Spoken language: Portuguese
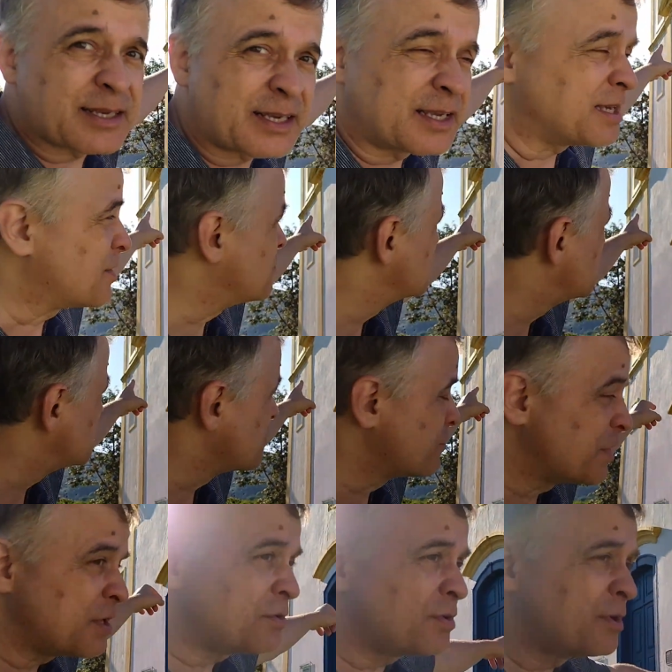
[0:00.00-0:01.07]
aqui que vocês estão
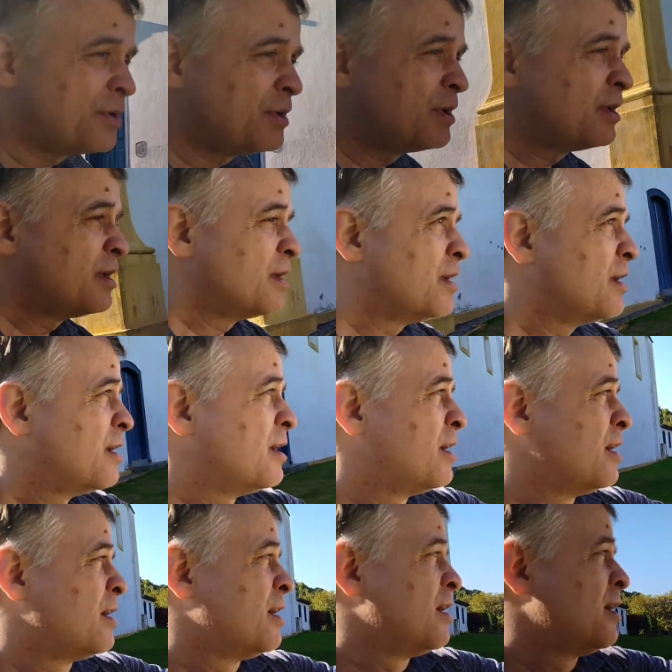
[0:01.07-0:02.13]
vendo,
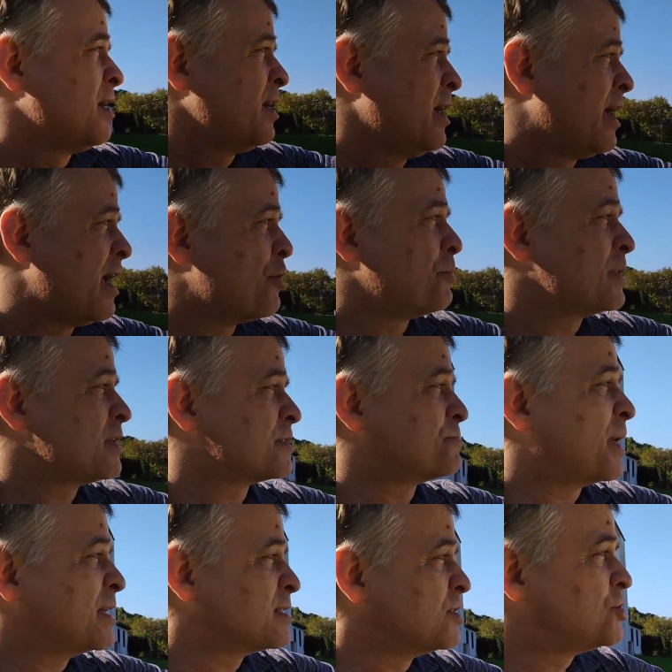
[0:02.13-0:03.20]
é uma das
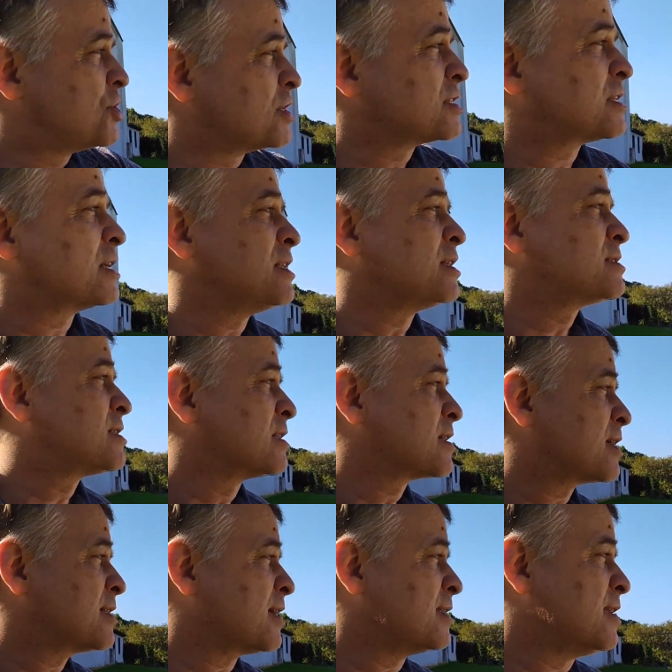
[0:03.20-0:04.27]
mais antigas da ilha de Santa
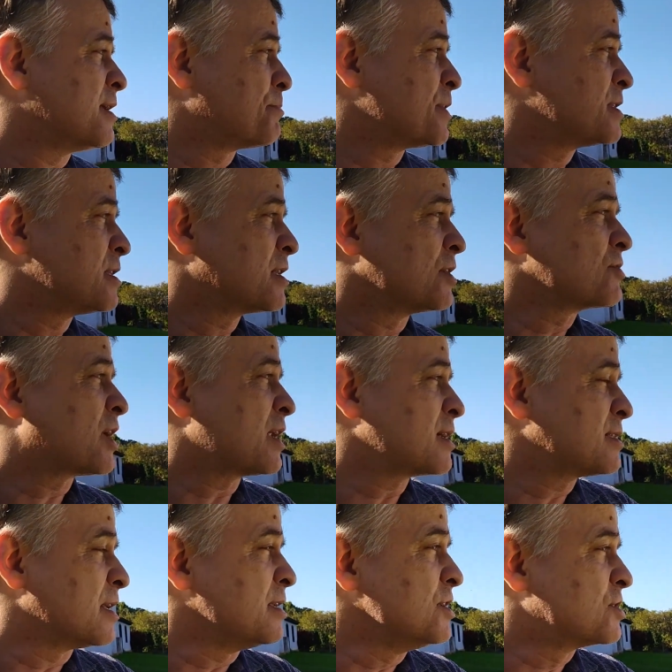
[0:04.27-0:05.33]
Catarina, apresentando
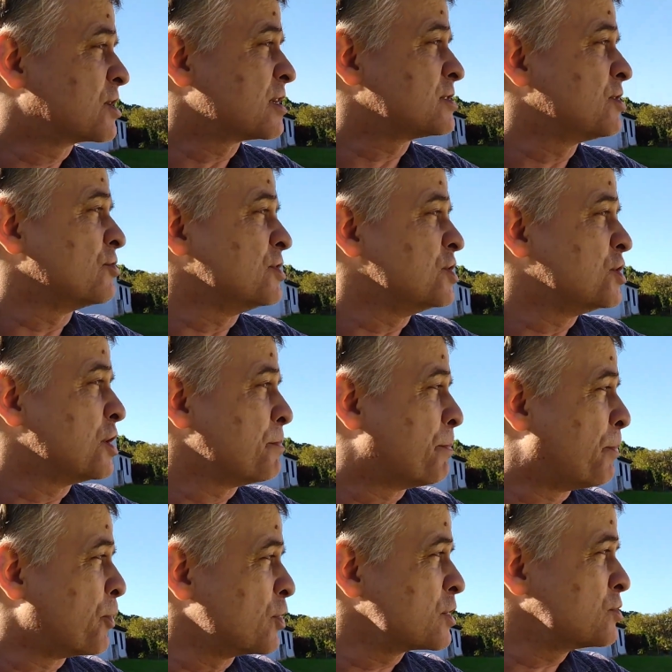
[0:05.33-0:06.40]
características de origem
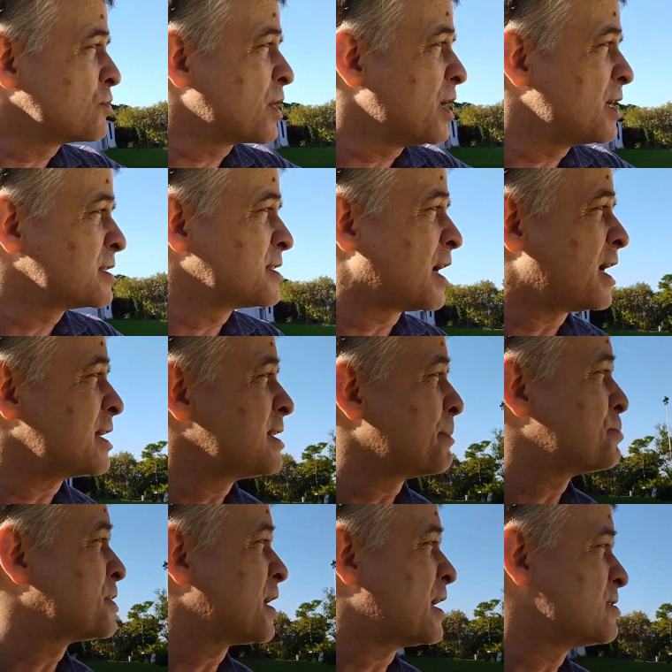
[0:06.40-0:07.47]
portuguesa
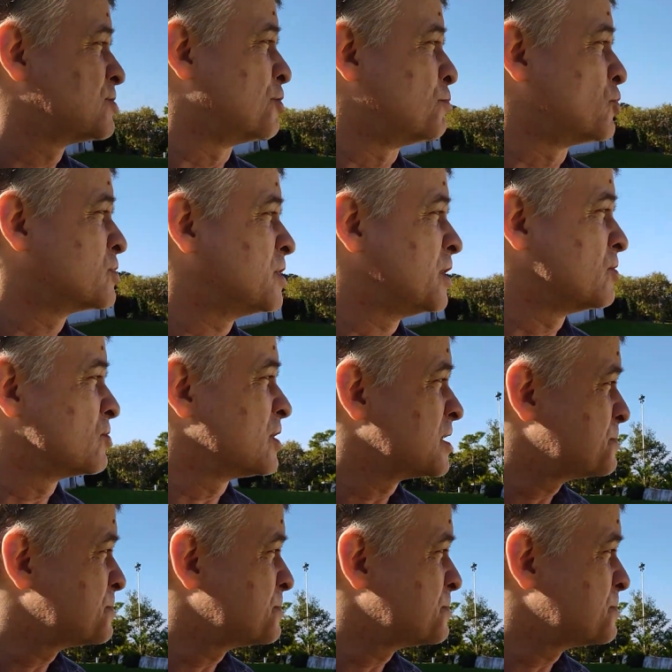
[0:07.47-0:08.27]
adaptadas ao modelo das